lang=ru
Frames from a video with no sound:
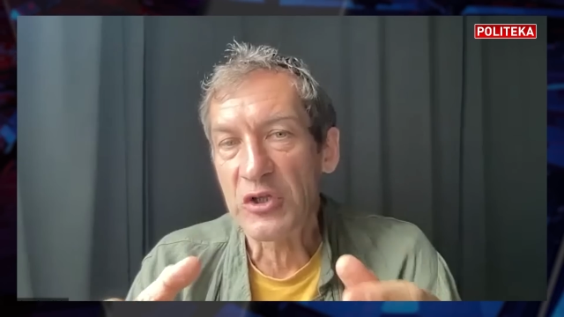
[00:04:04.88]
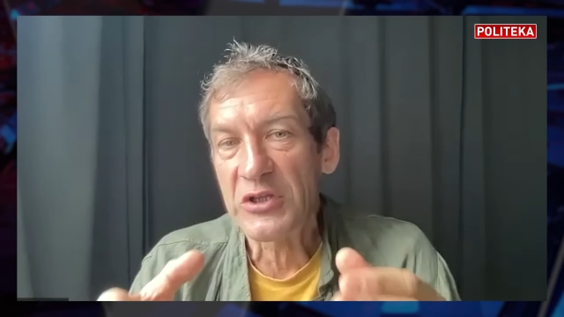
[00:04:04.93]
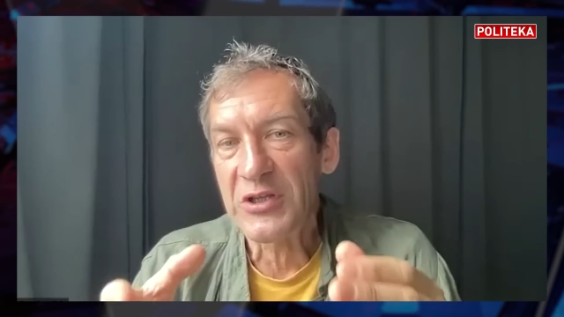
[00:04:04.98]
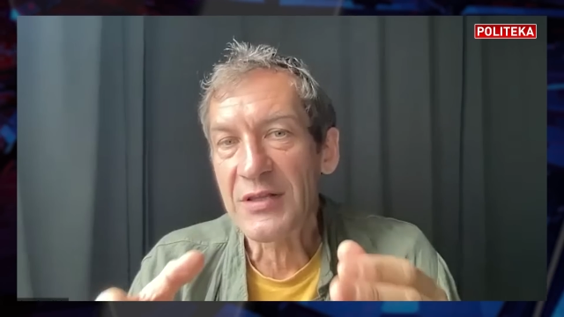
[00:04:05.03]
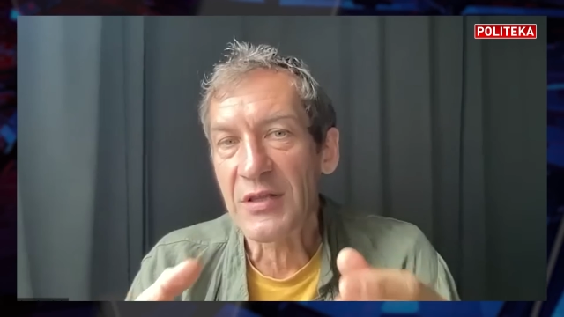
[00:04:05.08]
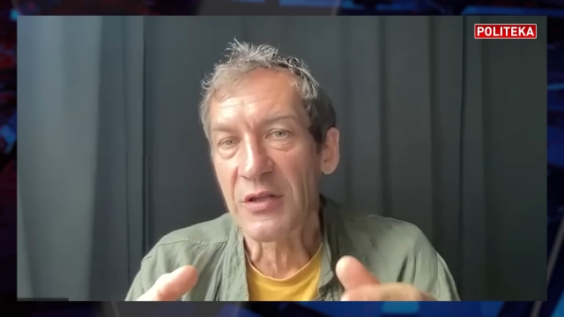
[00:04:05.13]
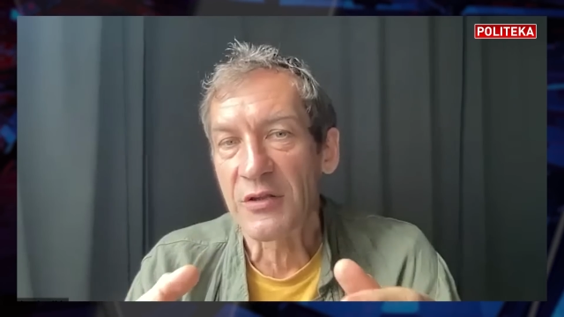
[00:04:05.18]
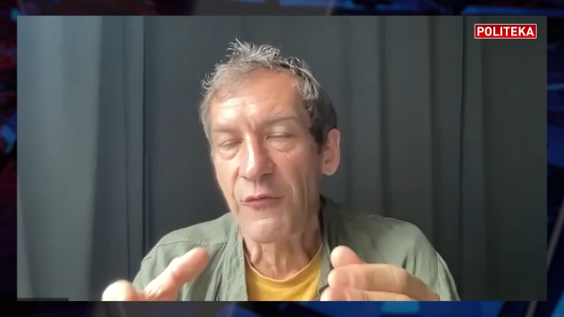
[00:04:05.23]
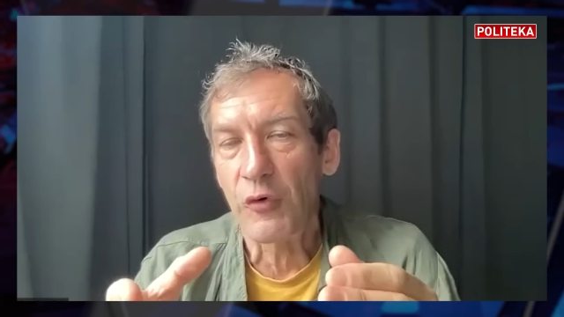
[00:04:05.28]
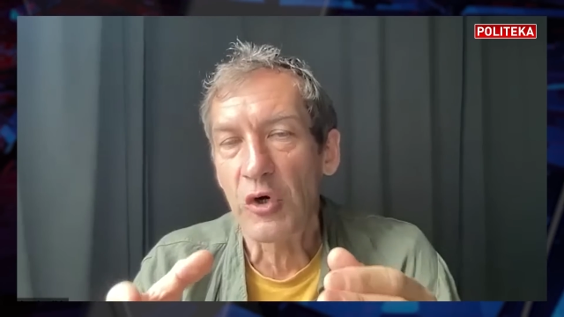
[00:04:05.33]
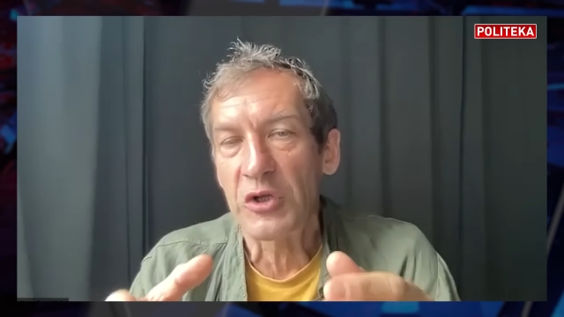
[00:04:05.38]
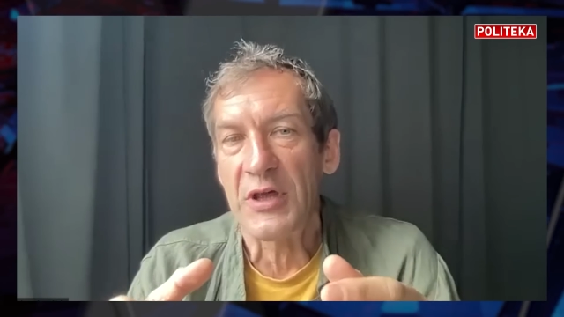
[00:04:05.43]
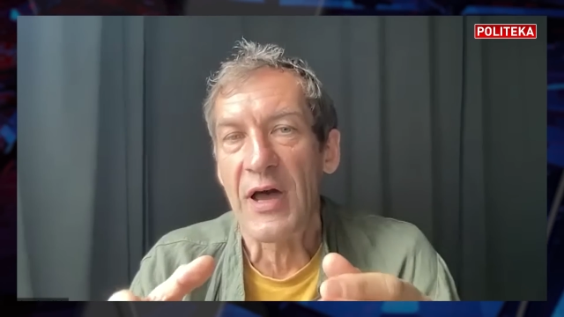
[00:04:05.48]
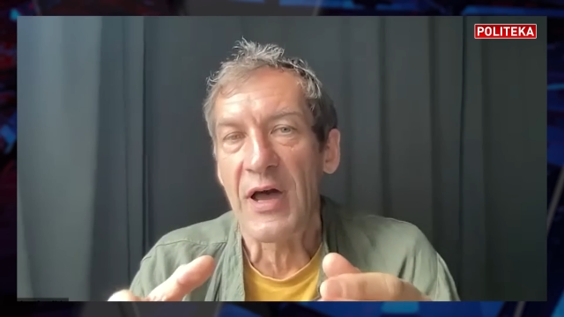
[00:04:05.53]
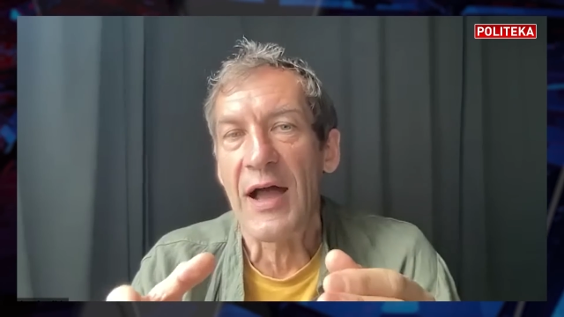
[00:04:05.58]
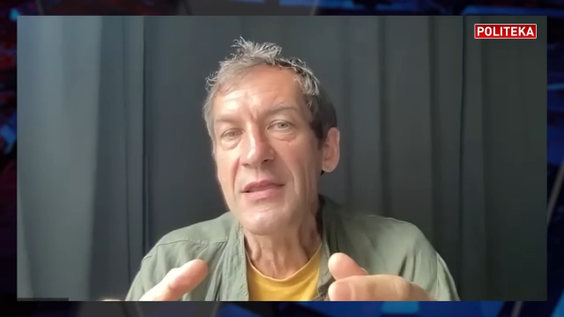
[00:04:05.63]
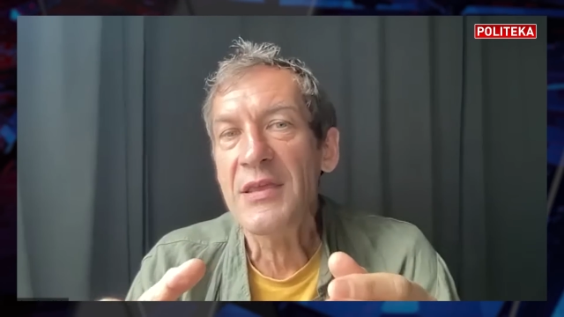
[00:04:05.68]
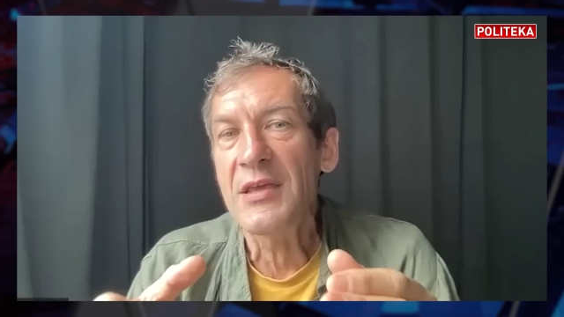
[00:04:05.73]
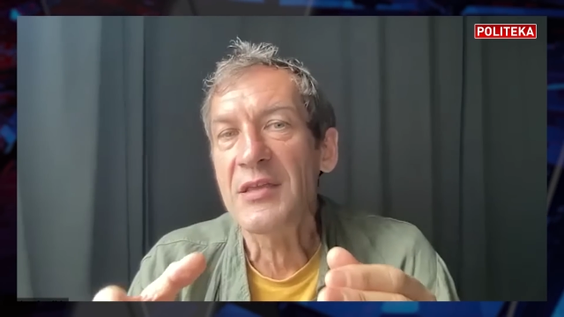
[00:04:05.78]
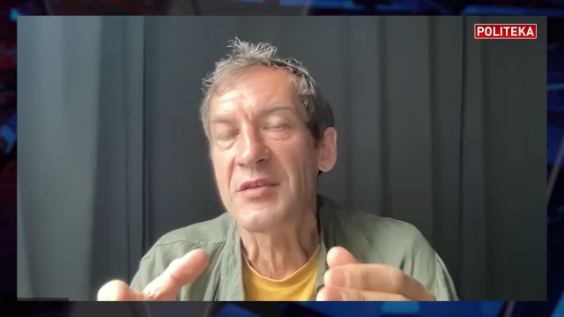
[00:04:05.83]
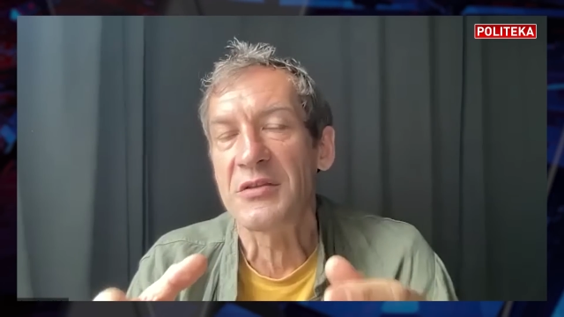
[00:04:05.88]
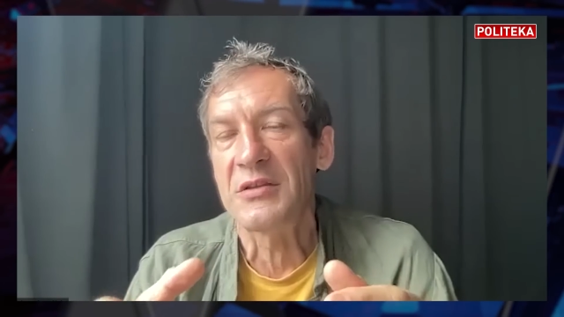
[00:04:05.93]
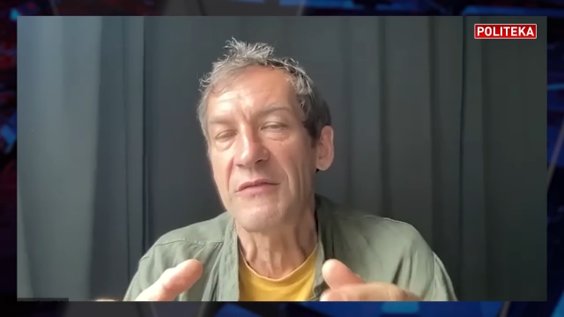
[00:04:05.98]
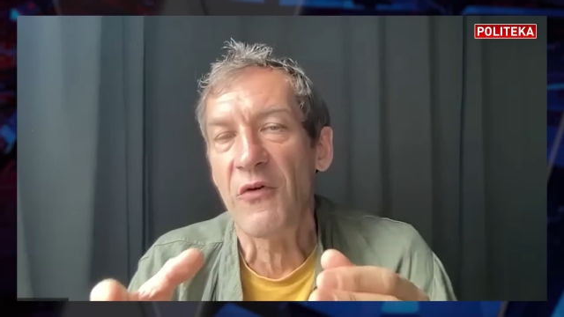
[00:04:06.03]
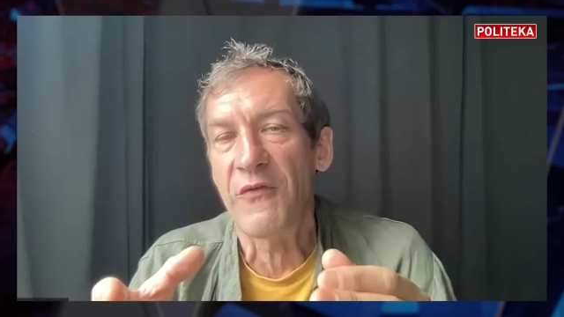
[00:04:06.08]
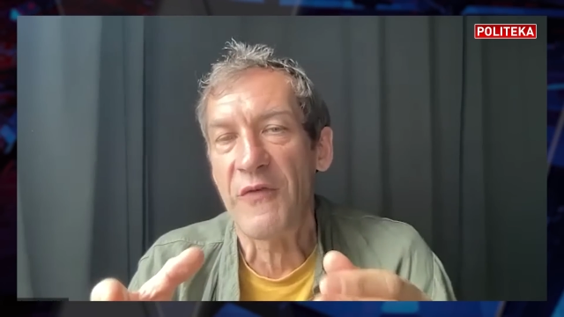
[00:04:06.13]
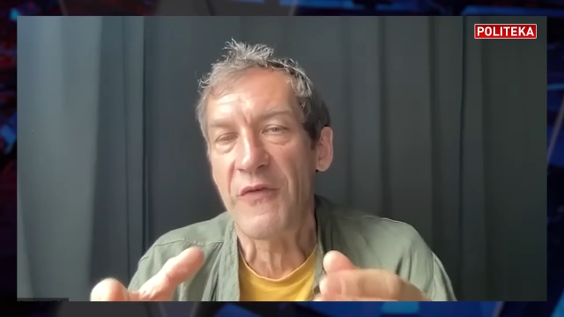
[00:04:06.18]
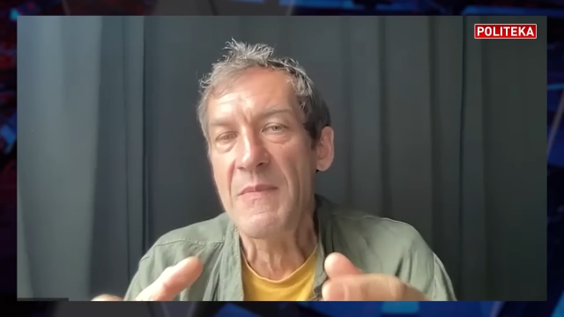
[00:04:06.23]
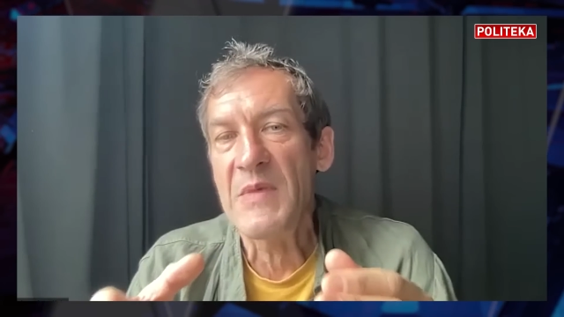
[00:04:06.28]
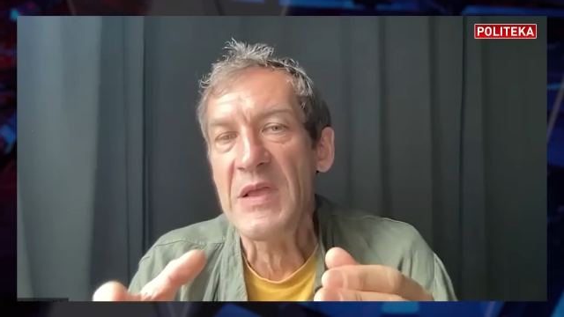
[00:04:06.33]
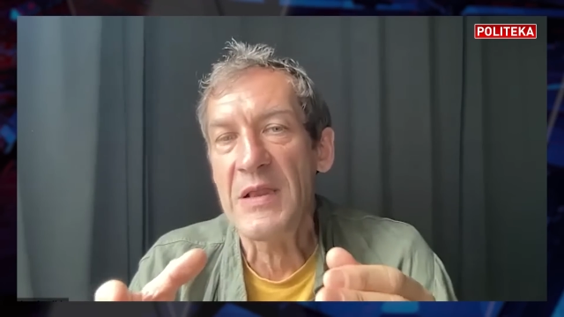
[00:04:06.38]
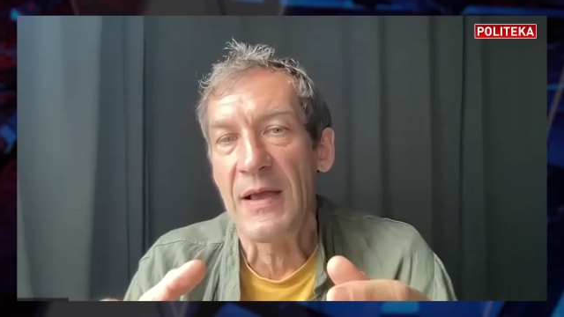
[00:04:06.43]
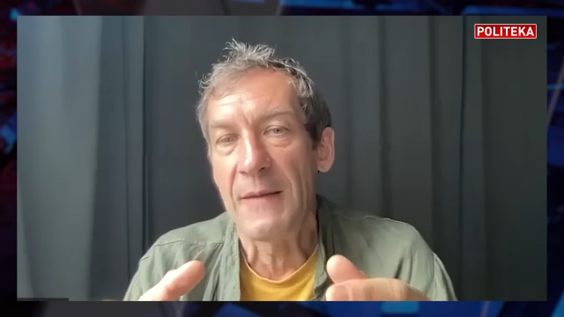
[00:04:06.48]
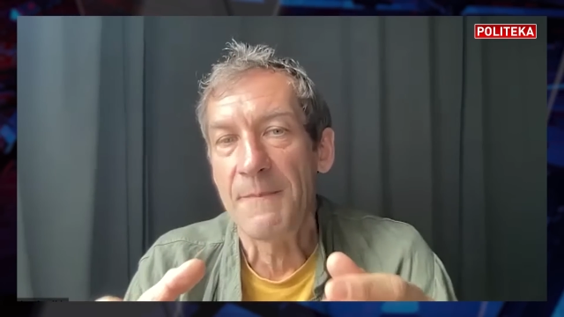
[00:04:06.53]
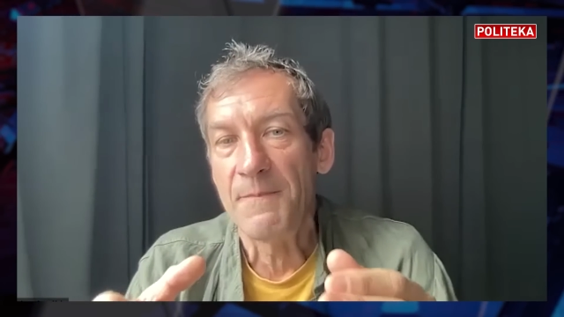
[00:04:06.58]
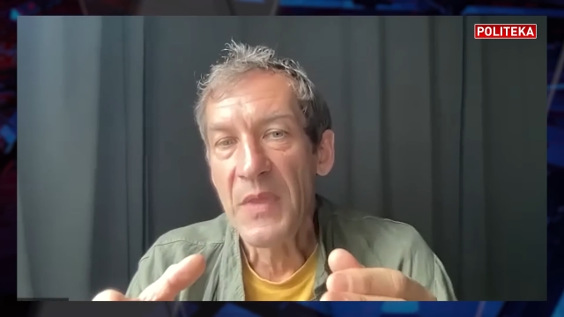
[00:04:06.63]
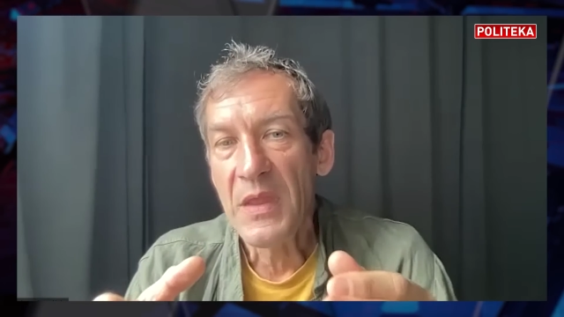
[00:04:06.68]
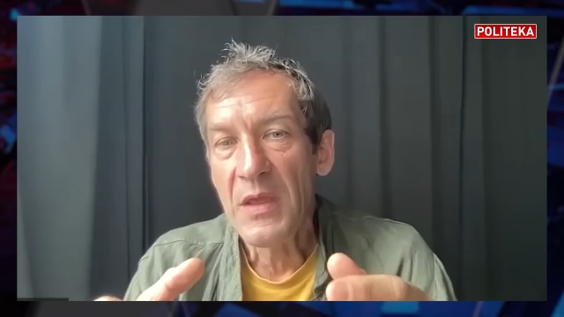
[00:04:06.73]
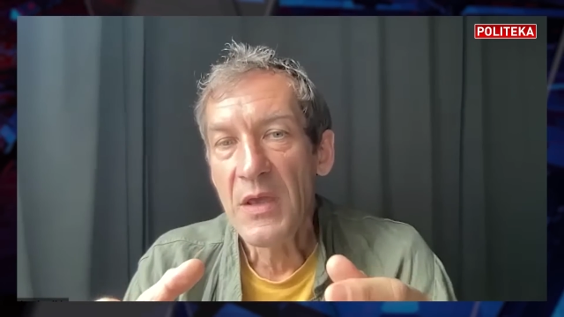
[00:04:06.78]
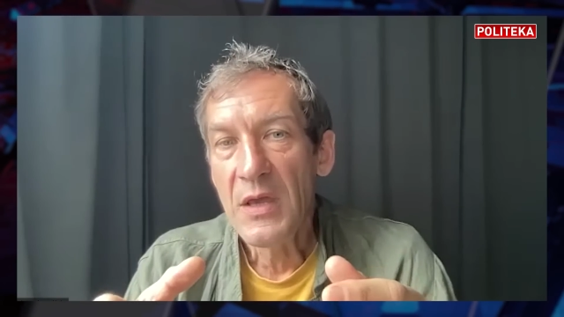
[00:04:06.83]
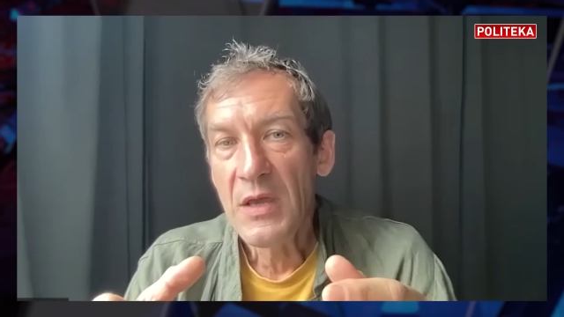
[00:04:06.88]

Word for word: вот этот вот Анитин, его фамилия.